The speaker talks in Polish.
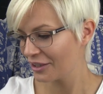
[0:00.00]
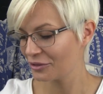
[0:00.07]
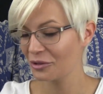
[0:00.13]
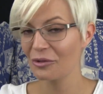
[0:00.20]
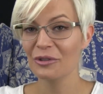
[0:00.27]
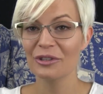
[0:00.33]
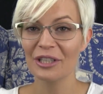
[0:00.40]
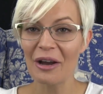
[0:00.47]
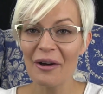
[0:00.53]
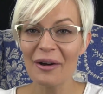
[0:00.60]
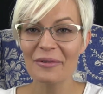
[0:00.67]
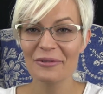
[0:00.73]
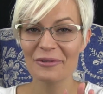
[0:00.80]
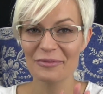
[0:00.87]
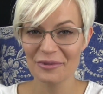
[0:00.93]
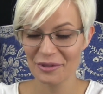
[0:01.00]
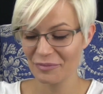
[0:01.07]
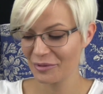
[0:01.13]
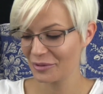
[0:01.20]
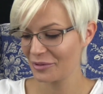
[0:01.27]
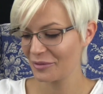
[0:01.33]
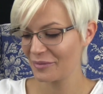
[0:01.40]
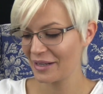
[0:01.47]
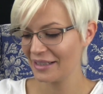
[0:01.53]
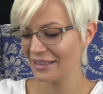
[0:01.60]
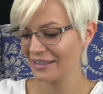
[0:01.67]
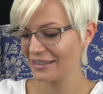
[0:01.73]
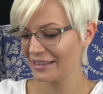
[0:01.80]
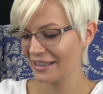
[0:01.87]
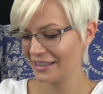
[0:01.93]
którą chciałam kupić po
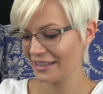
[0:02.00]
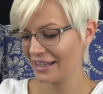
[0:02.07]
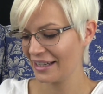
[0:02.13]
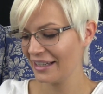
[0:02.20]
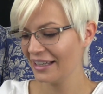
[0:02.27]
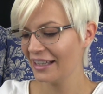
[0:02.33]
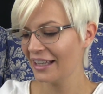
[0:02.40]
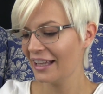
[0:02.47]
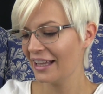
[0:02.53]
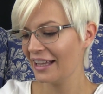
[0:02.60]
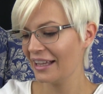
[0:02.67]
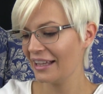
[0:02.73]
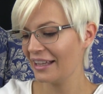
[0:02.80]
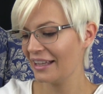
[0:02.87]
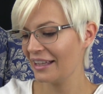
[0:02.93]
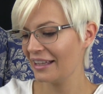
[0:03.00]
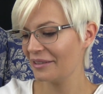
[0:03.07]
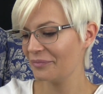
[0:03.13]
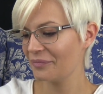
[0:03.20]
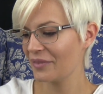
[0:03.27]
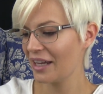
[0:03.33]
normalnej cenie, e,